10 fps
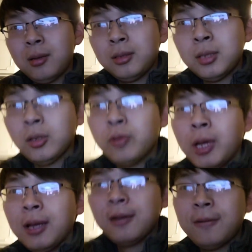小
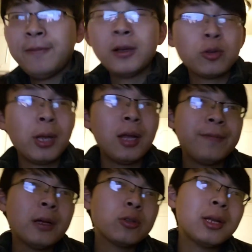学。放学了，
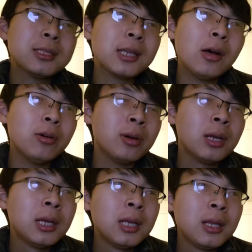放学了之后，
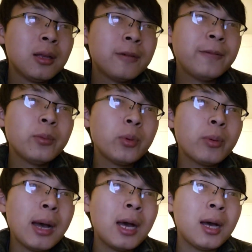父母
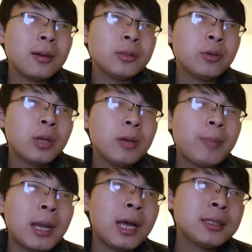吧，有的
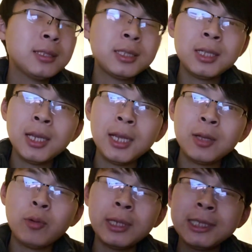把他接的
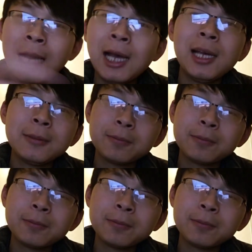回家，